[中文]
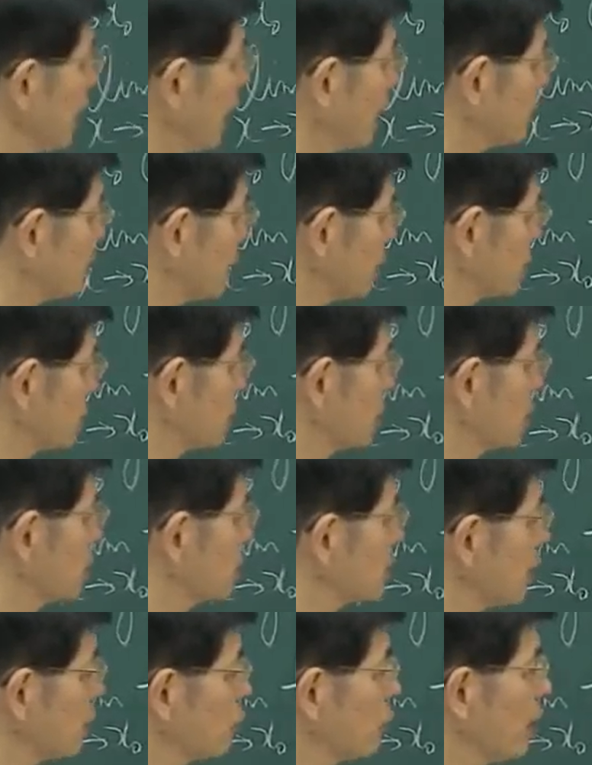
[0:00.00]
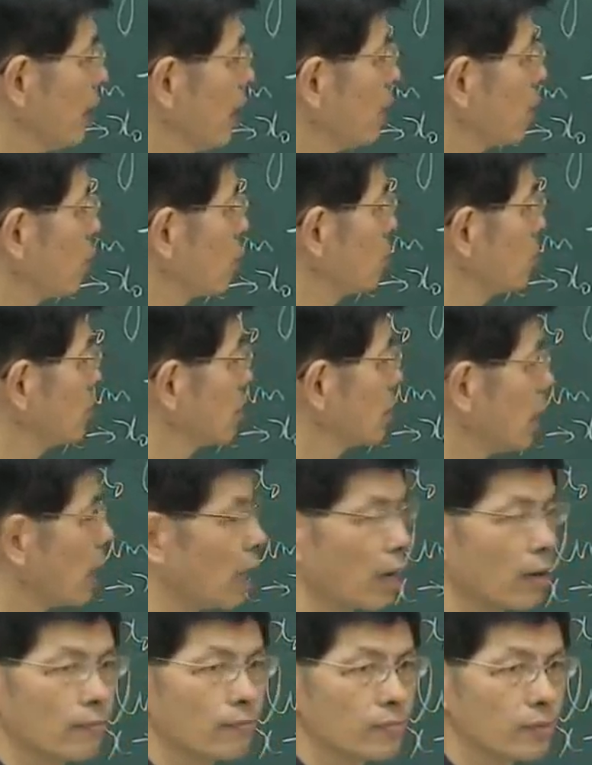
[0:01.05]
个 x s 等于 l
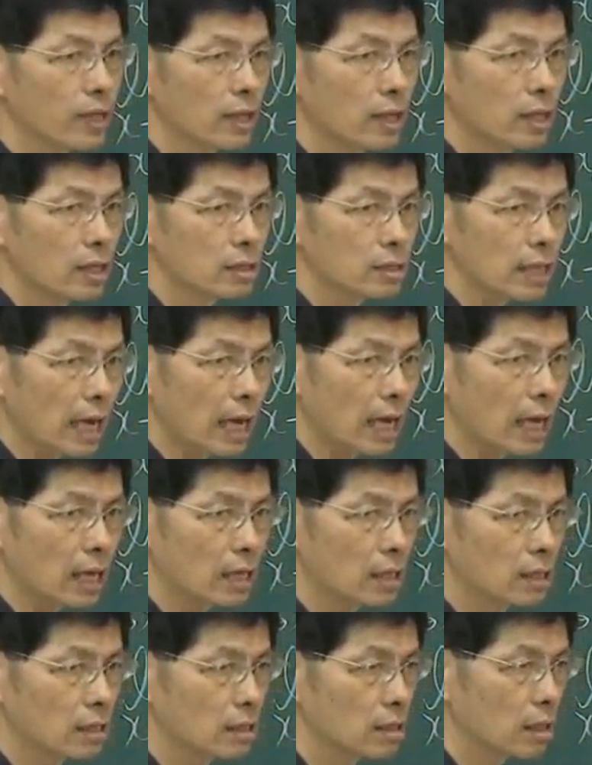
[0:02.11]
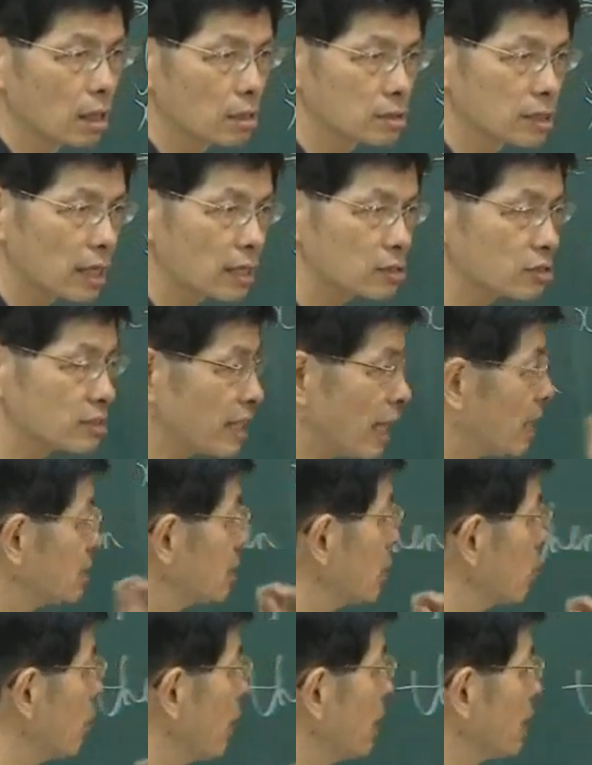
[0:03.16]
啊。那这个是夹
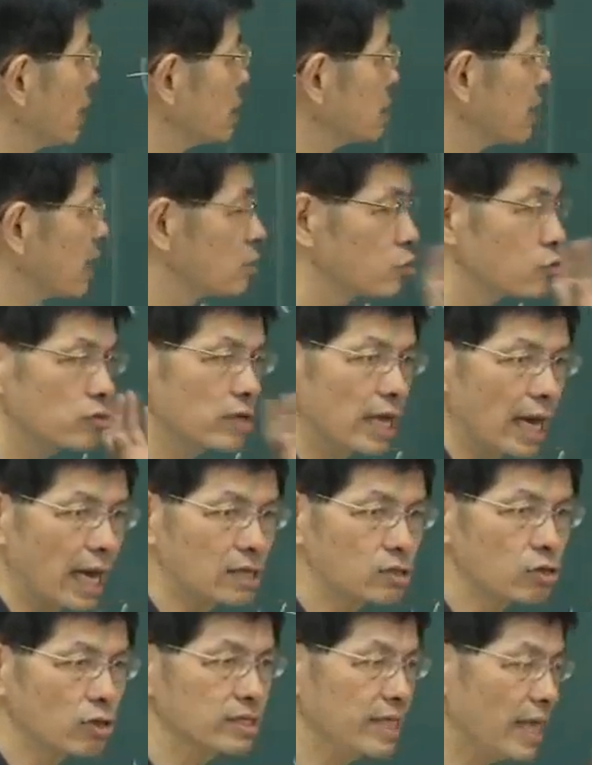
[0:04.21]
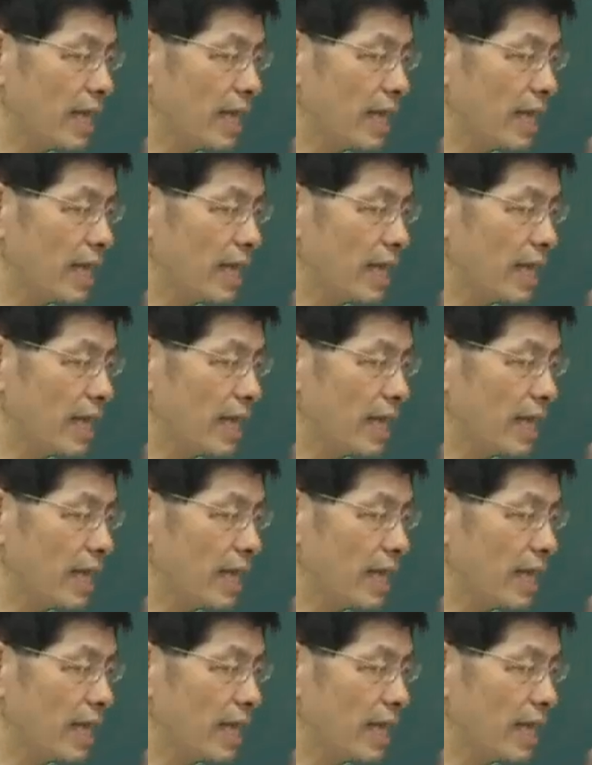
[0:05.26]
击的威力，在数列来说